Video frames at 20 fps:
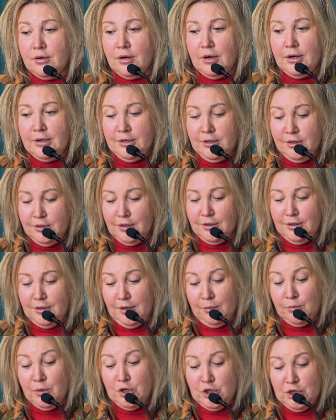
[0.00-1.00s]
они
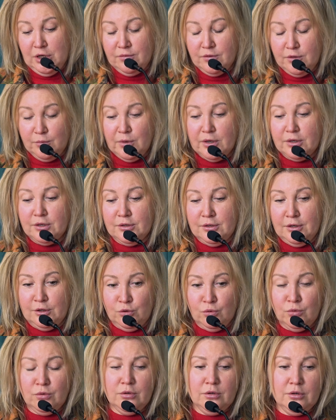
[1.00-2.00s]
обращали внимание на
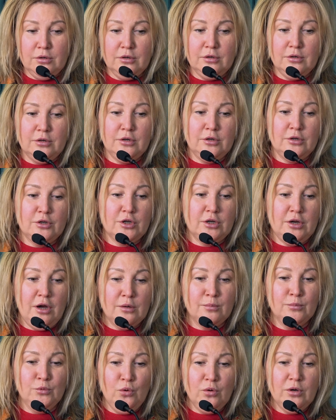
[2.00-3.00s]
то,
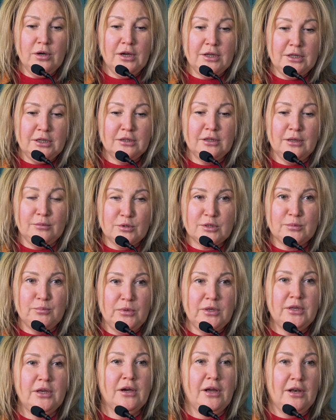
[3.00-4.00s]
как много они там
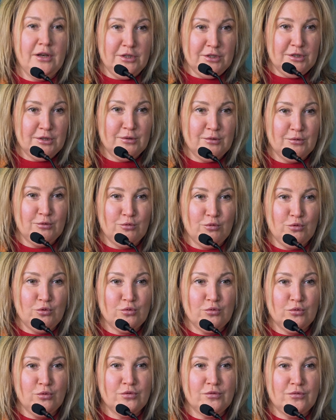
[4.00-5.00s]
смеялись то,
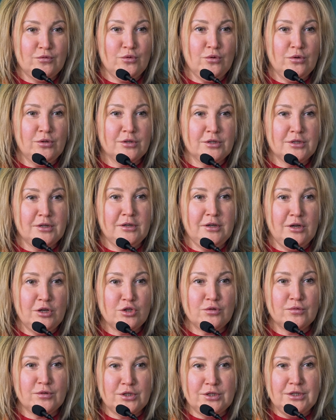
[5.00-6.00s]
то есть все это
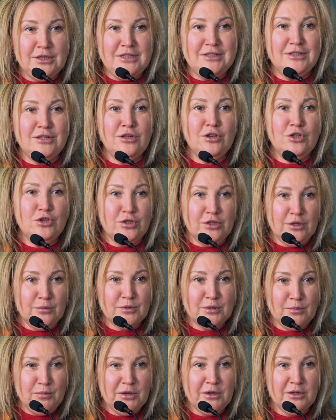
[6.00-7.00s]
заканчивается не истерическим
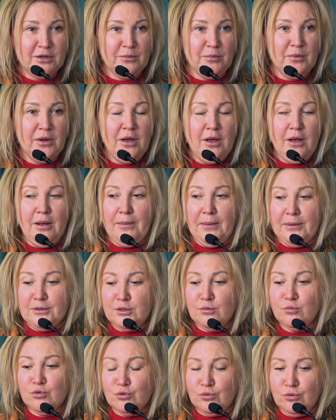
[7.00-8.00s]
смехом, а
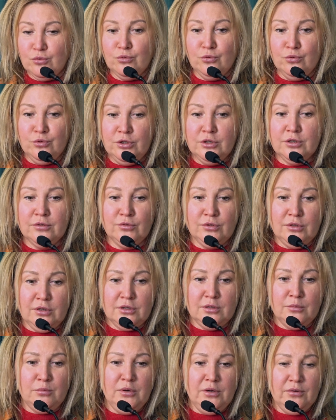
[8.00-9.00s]
тем, что у них вот
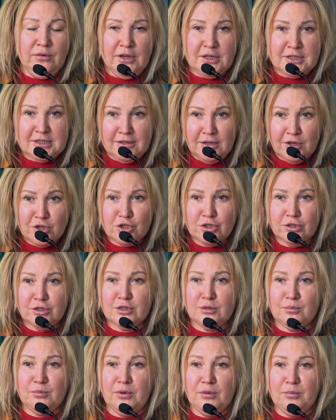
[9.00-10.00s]
эта боевая
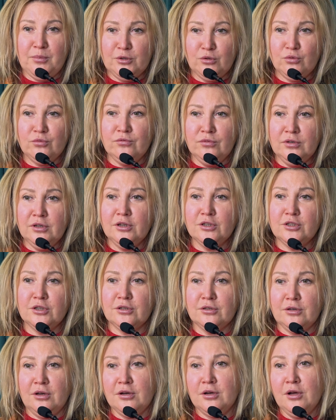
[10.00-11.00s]
слаженность потом
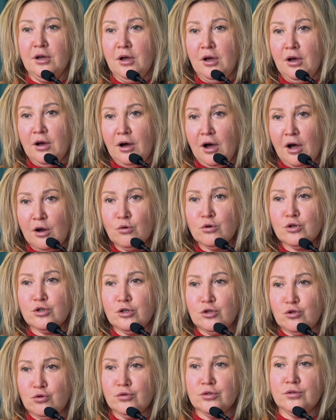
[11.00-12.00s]
выглядит как
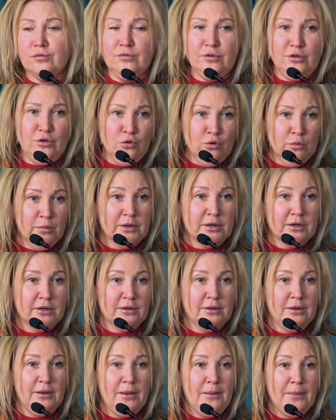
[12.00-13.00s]
хорошее чувство юмора.
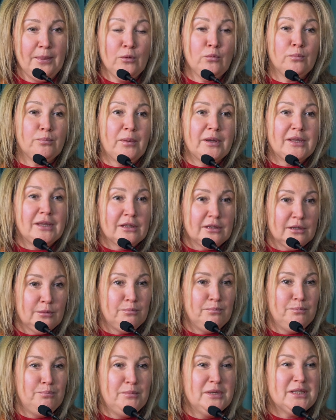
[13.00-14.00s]
Ну, понятно,
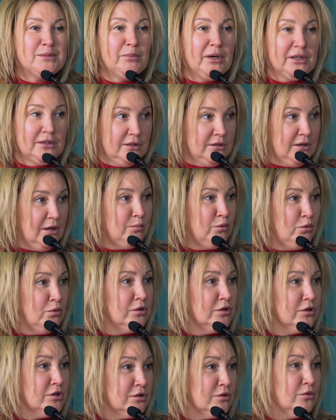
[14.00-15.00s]
без мата не
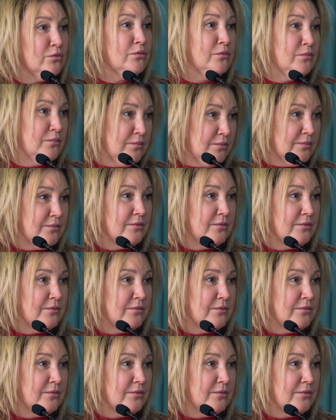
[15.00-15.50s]
обходится, ну,